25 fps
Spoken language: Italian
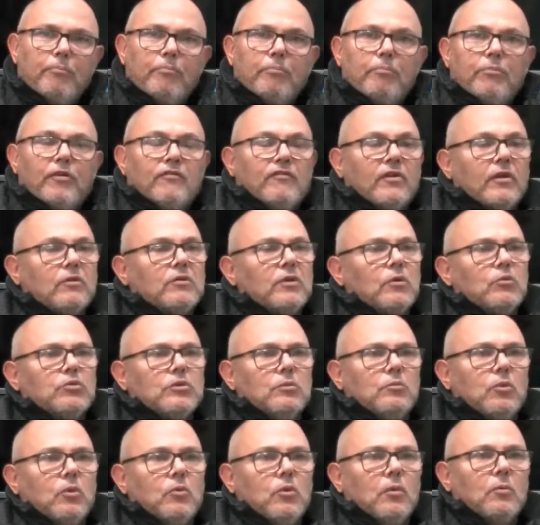per farlo da
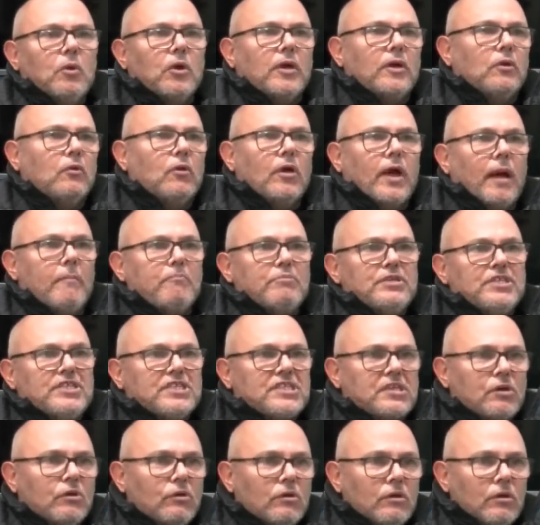ultimo uomo, che non
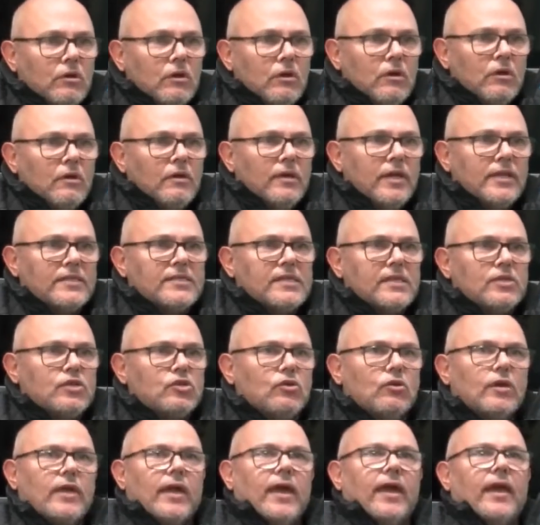capisco, nel
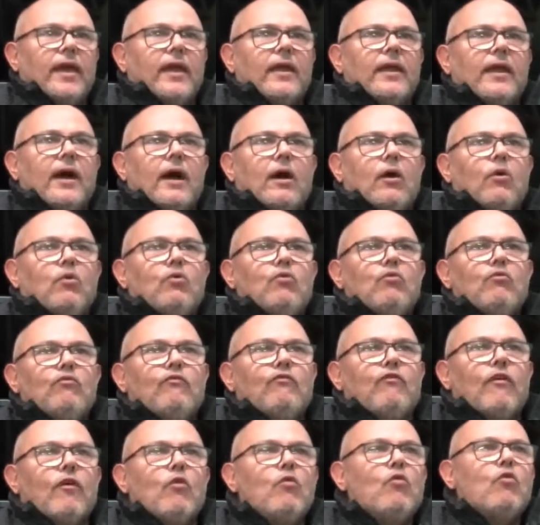senso che era un,
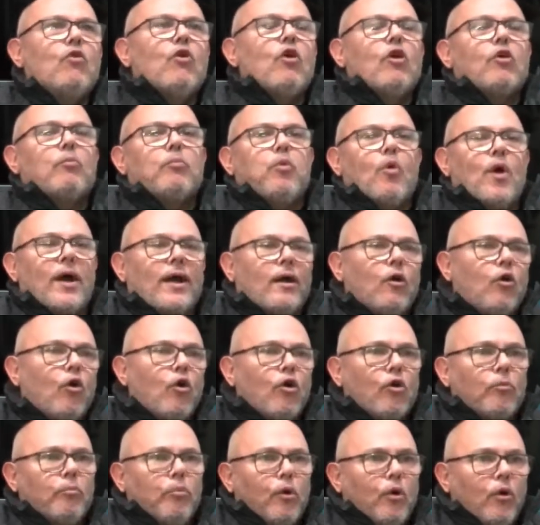un corpo a
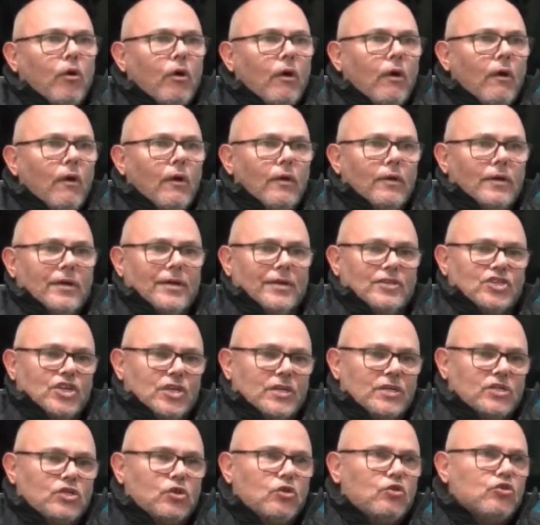corpo che ce
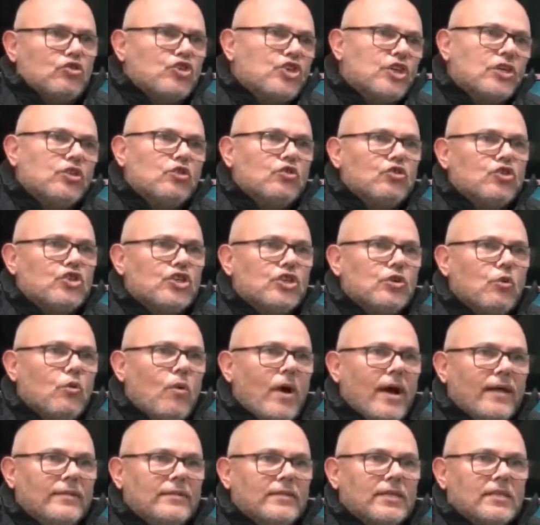ne sono
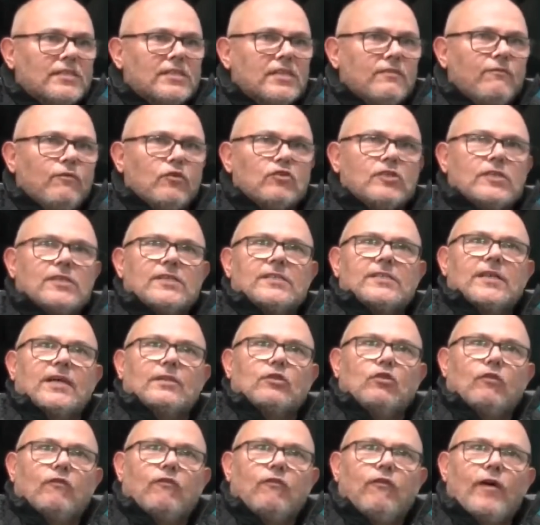150, se fosse
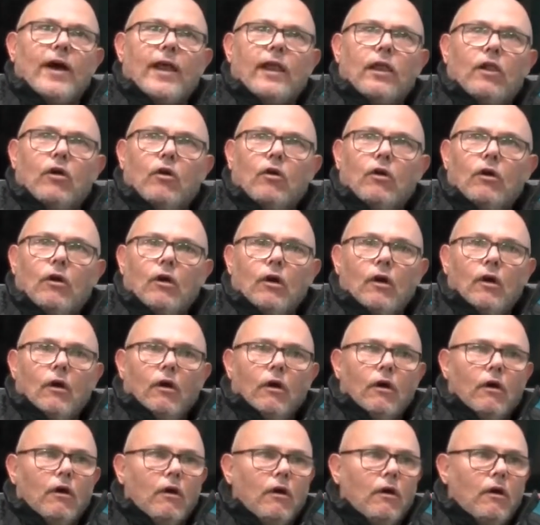stato fallo
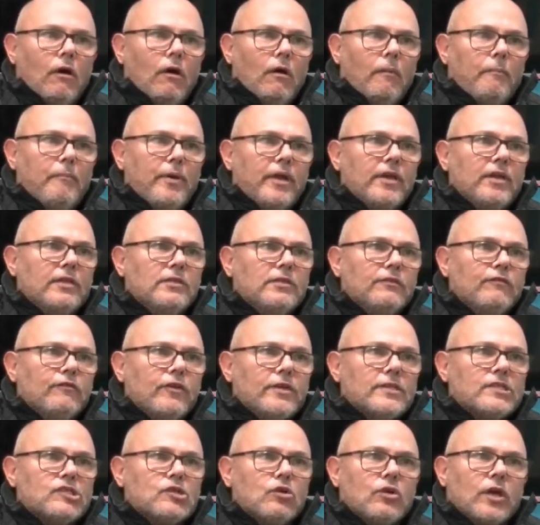uh, per il
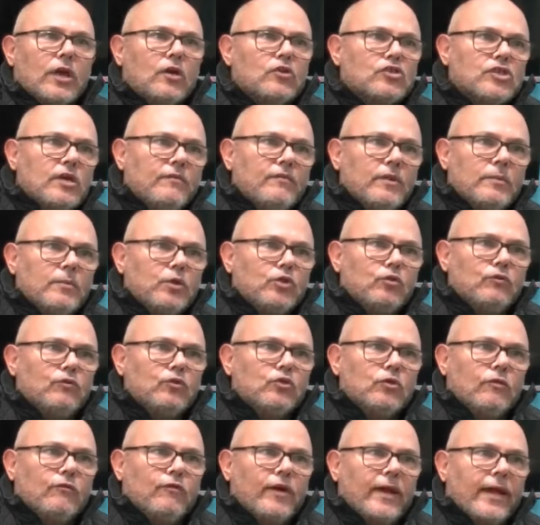difensore cosa avrebbe
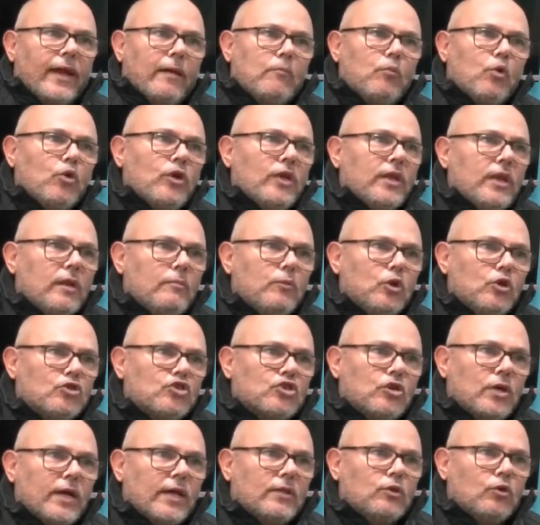dovuto fare? Ammonire il mio
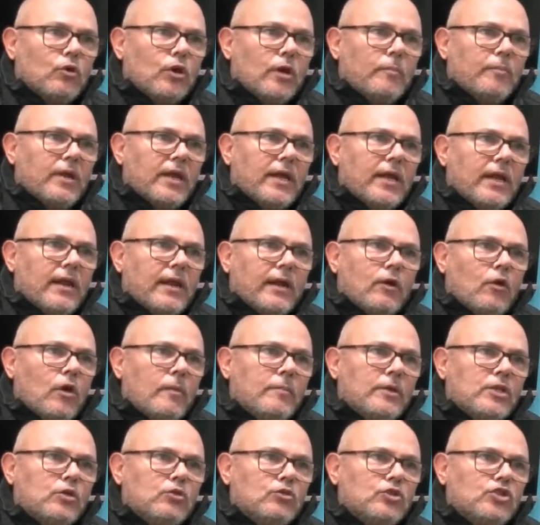giocatore perché il
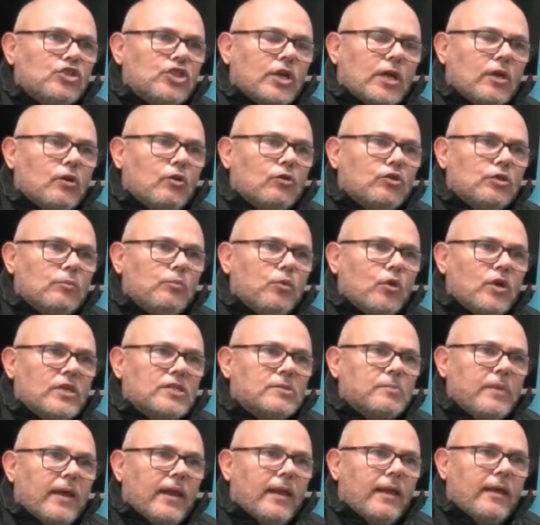regolamento dice che non ti può
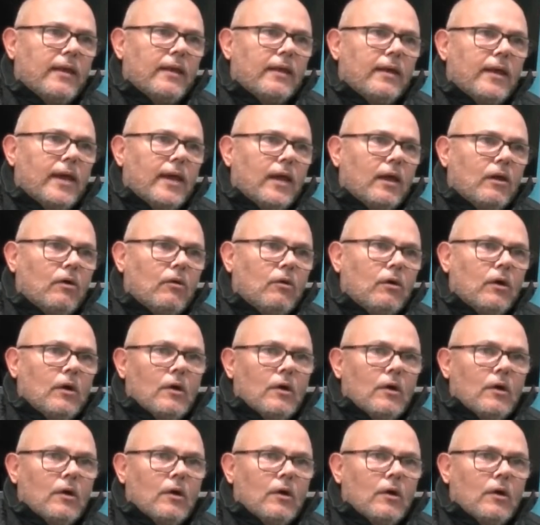espellere. Ecco,